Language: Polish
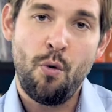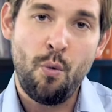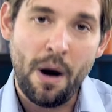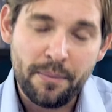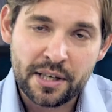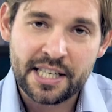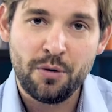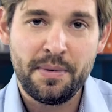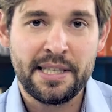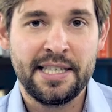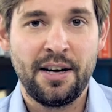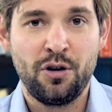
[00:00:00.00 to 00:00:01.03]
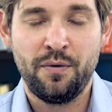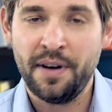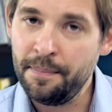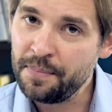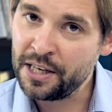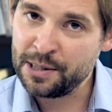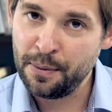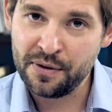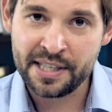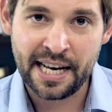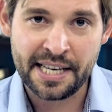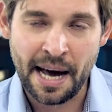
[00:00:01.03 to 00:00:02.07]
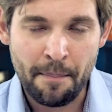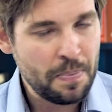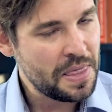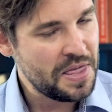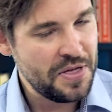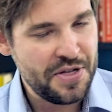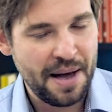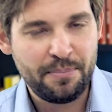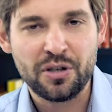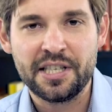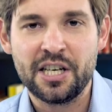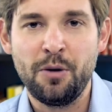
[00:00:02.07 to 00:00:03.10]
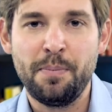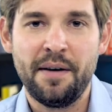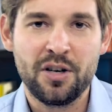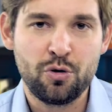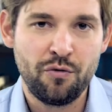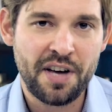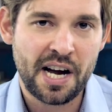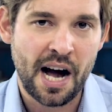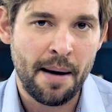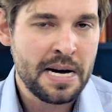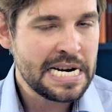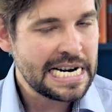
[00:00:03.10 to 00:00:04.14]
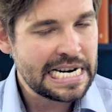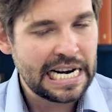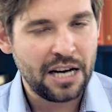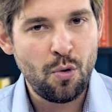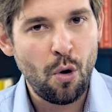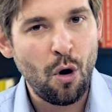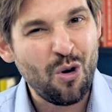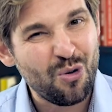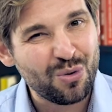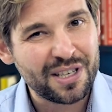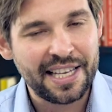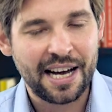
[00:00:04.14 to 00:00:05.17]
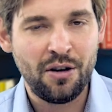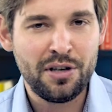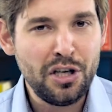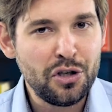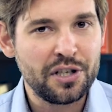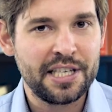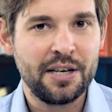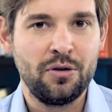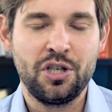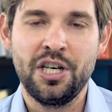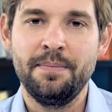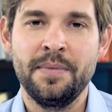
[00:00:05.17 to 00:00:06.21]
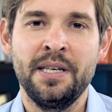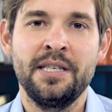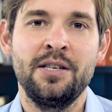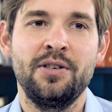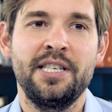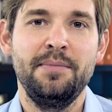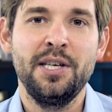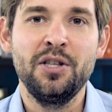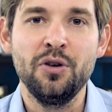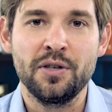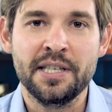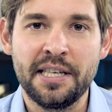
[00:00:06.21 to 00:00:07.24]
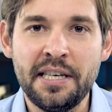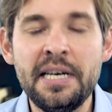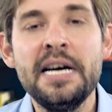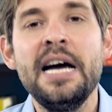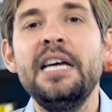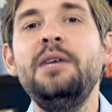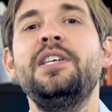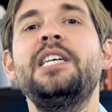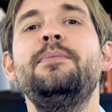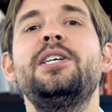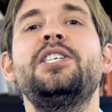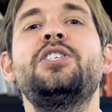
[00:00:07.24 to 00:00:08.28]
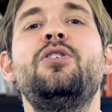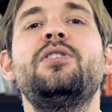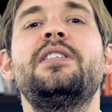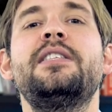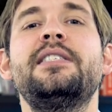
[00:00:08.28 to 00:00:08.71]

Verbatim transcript: łamiącego międzynarodowe zobowiązania, depczącego prawa człowieka, kraju okrutnego, nie liczącego się e, z losem jednostki. I w takim razie, skoro